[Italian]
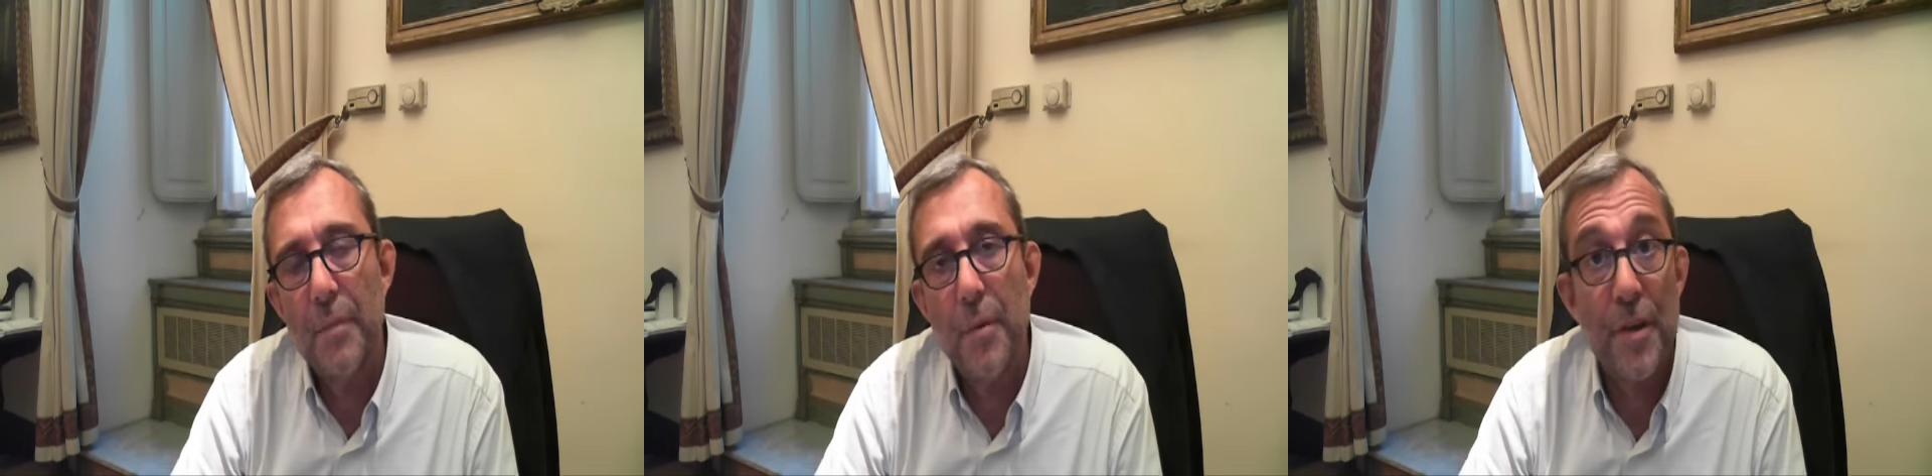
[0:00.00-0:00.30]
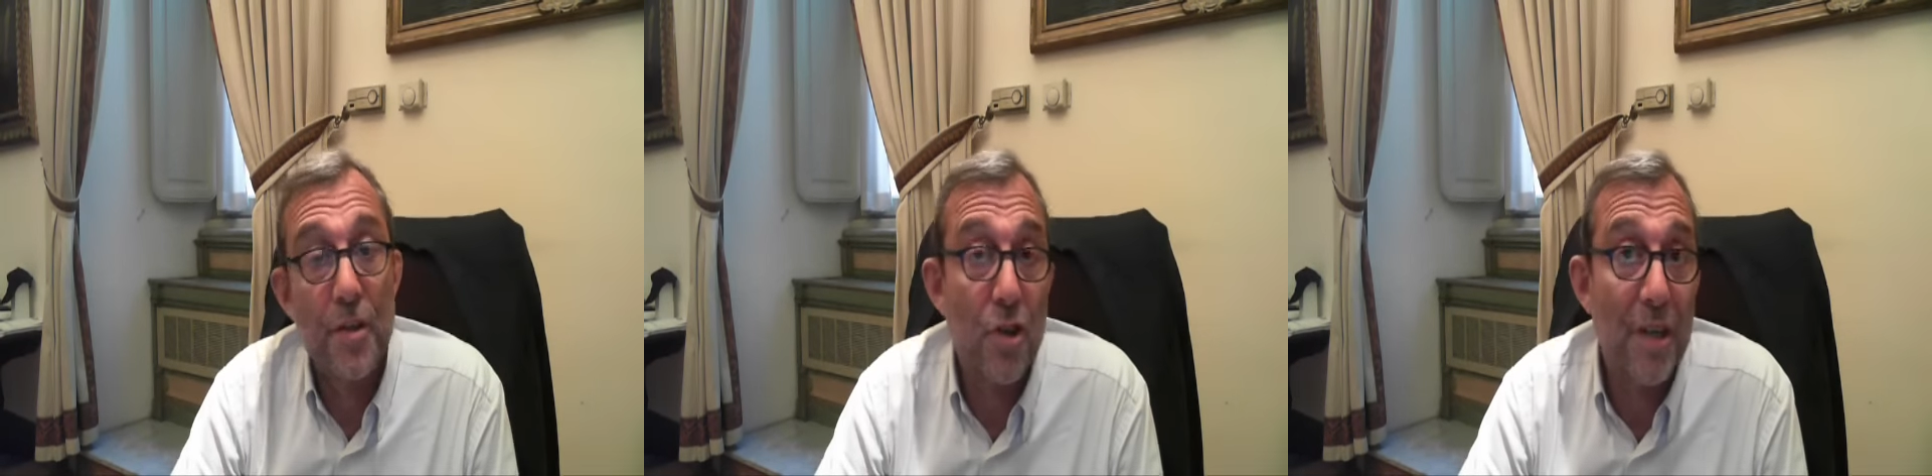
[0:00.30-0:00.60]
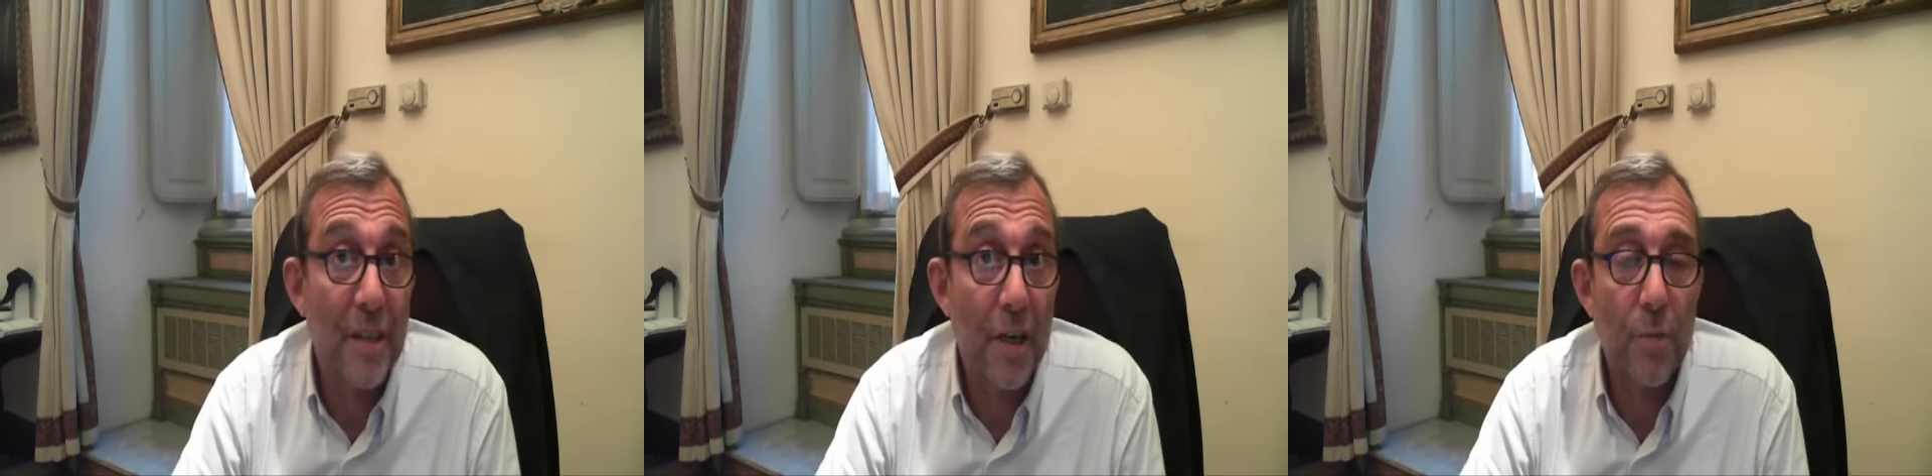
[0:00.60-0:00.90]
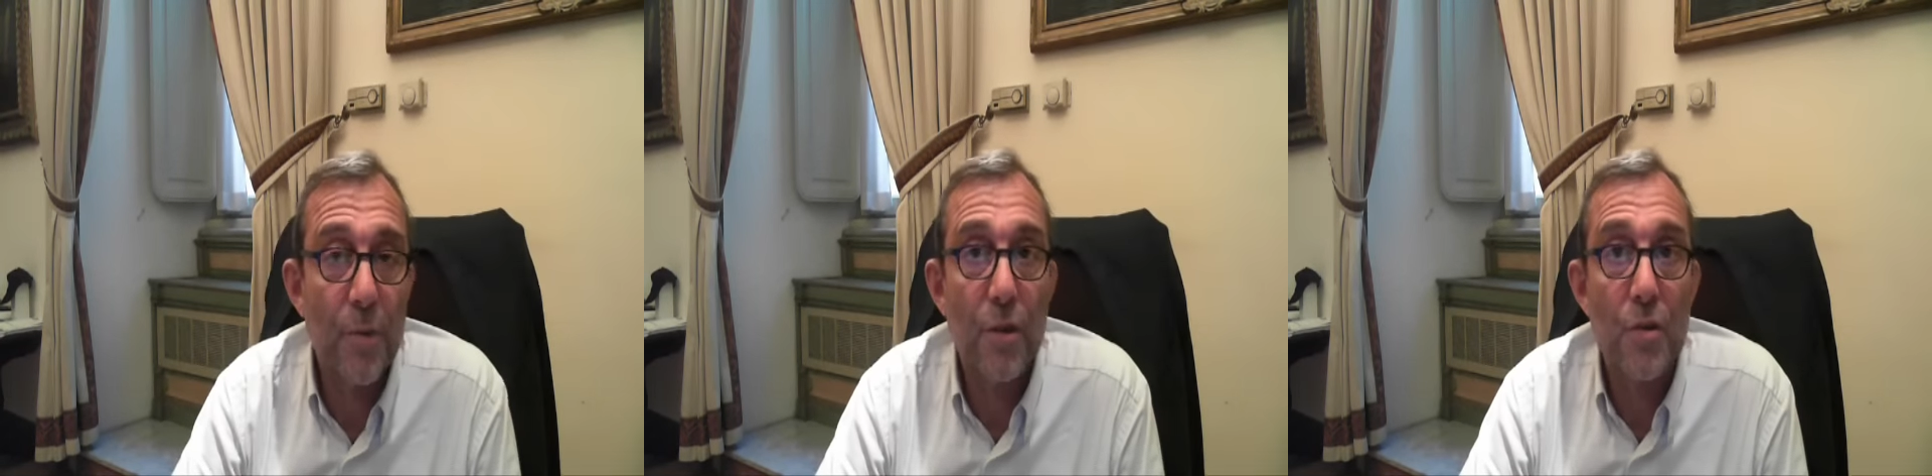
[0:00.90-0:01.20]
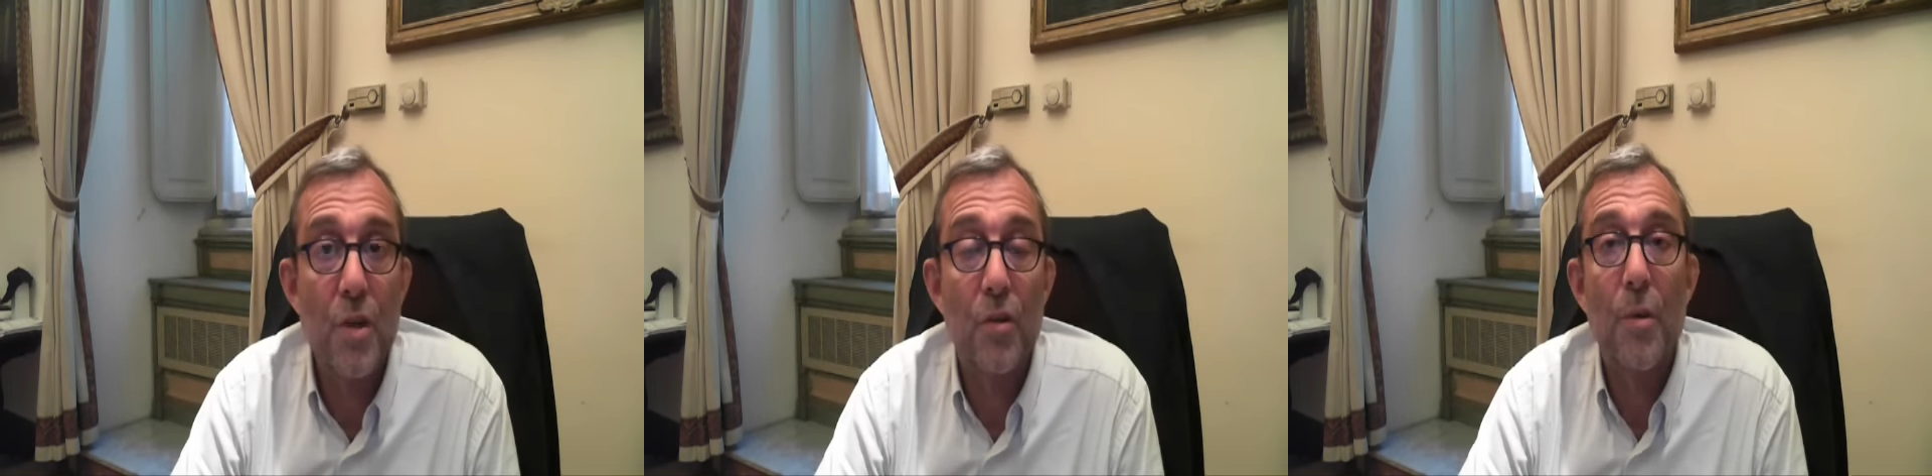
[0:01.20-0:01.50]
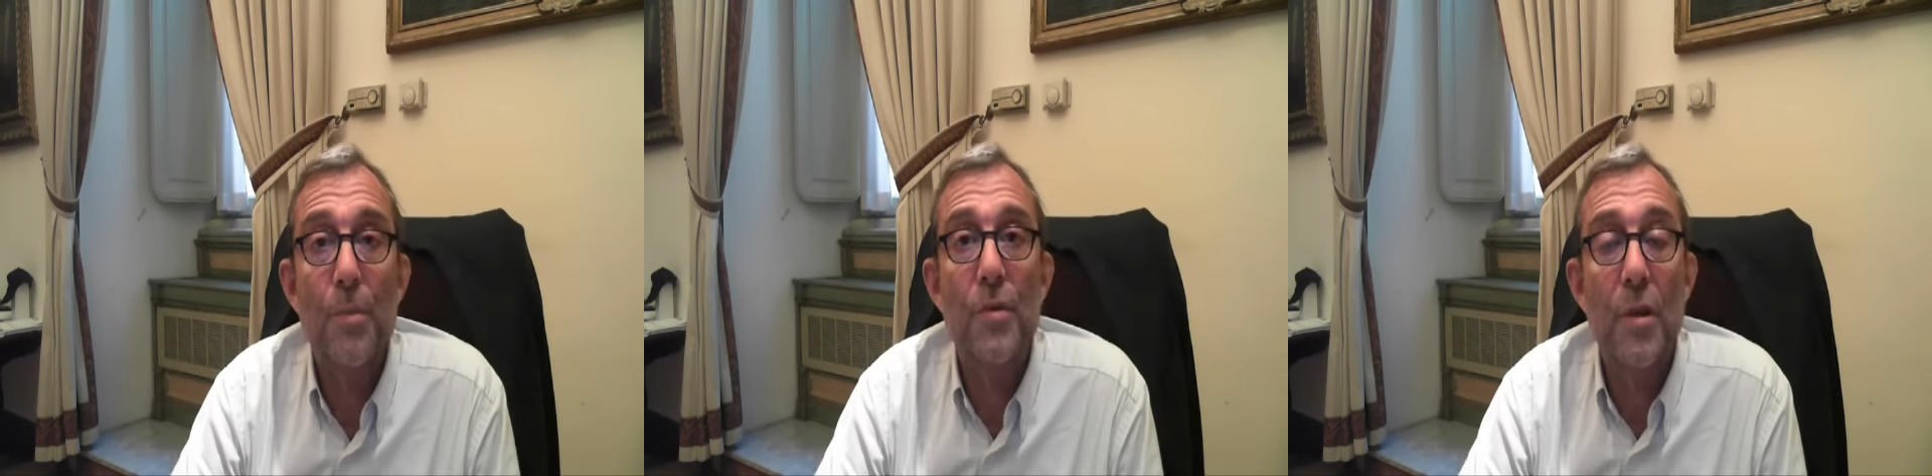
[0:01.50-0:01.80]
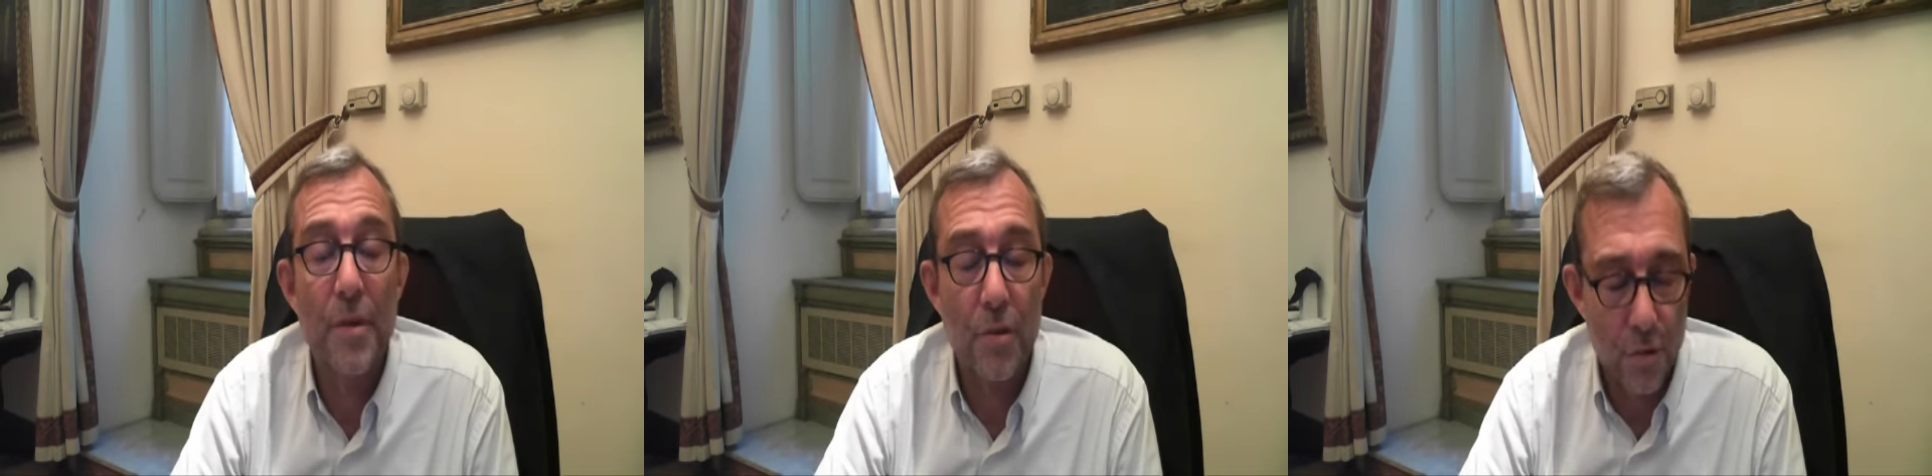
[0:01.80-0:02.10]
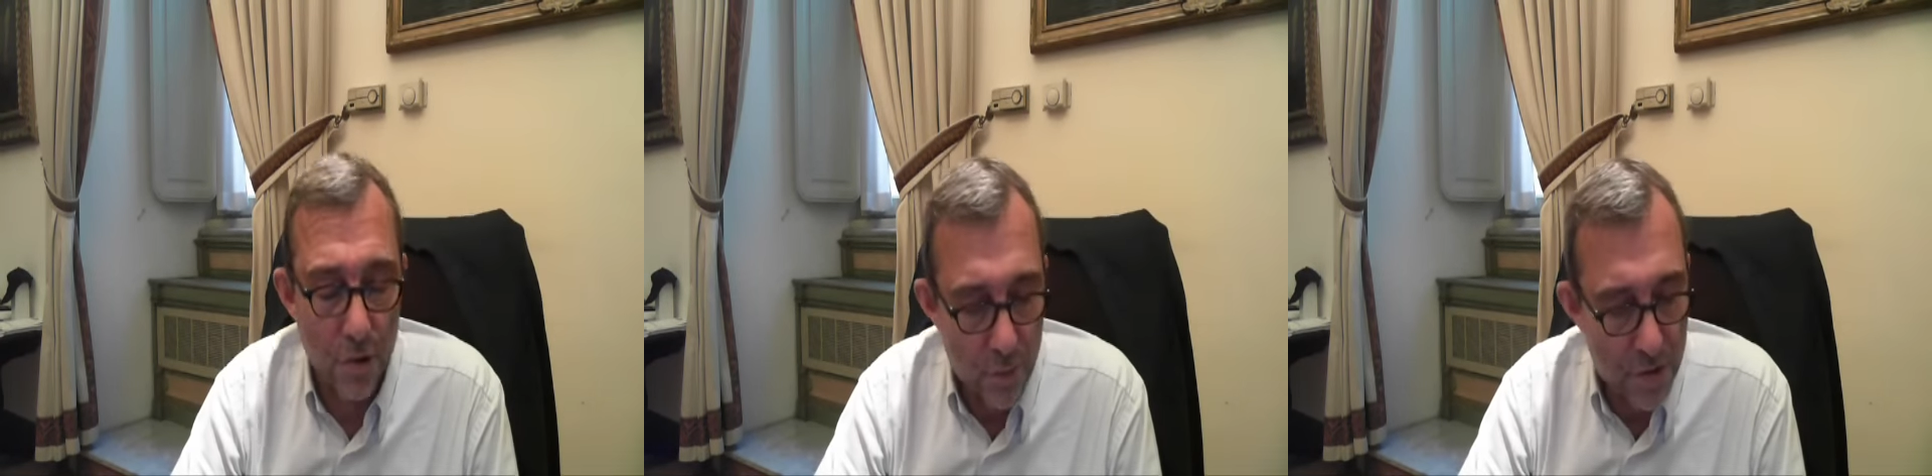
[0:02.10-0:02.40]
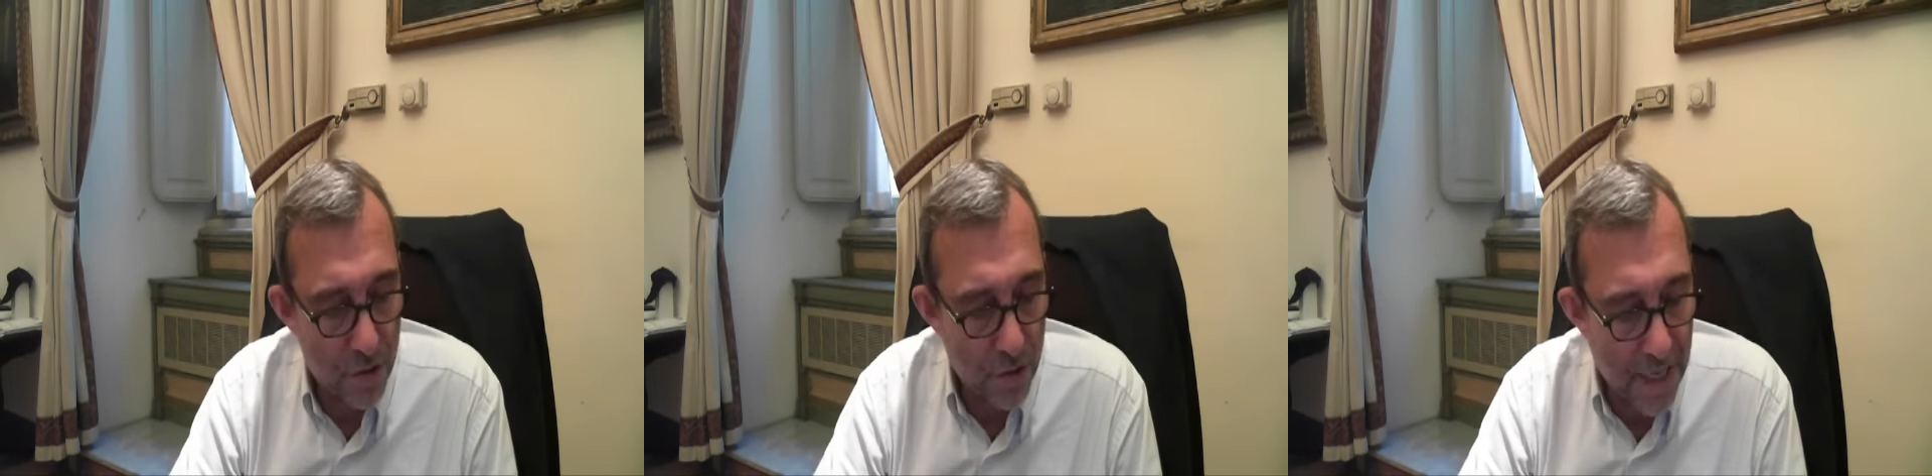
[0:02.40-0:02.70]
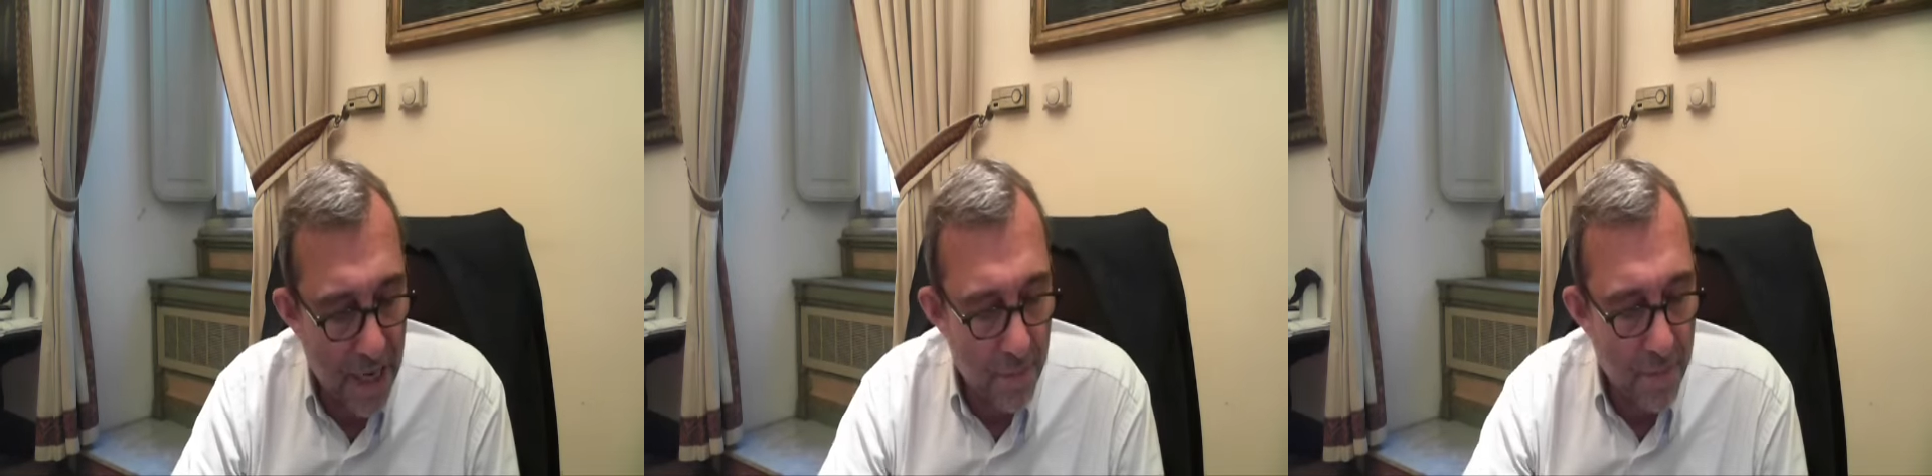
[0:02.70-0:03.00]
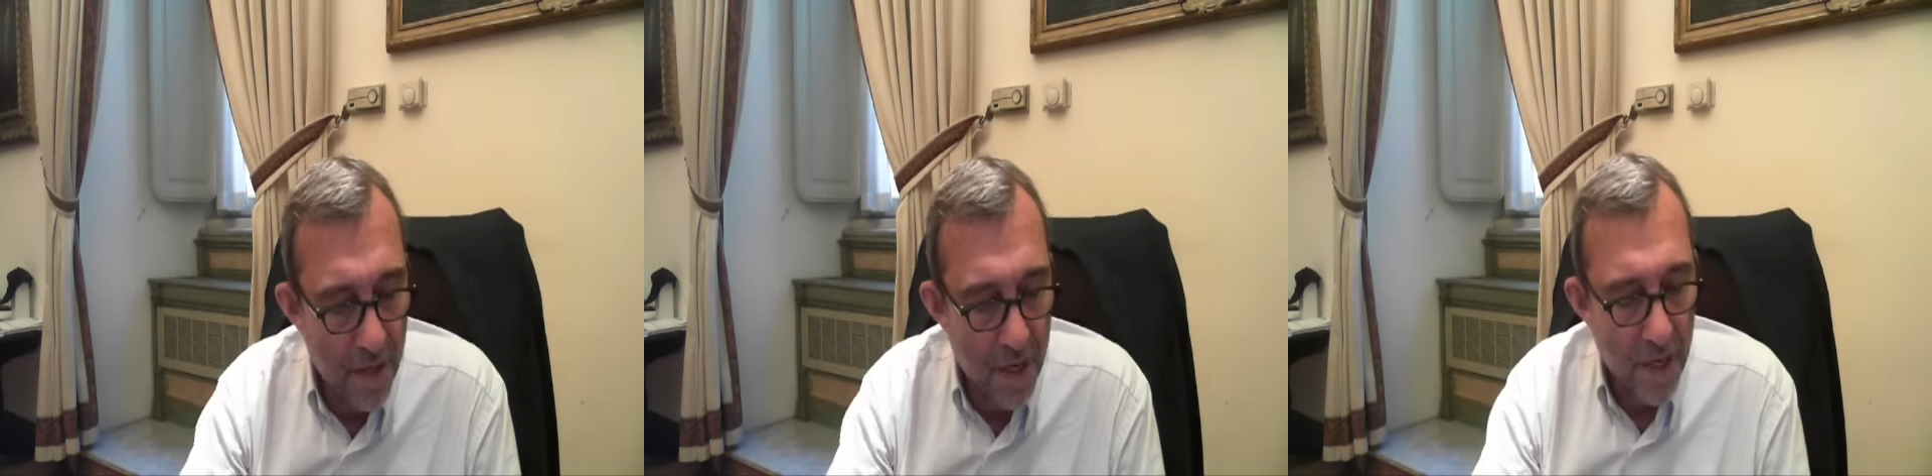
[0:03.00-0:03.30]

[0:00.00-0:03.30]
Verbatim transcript: pomeriggio alle 3 come di consueto l'appuntamento con il question time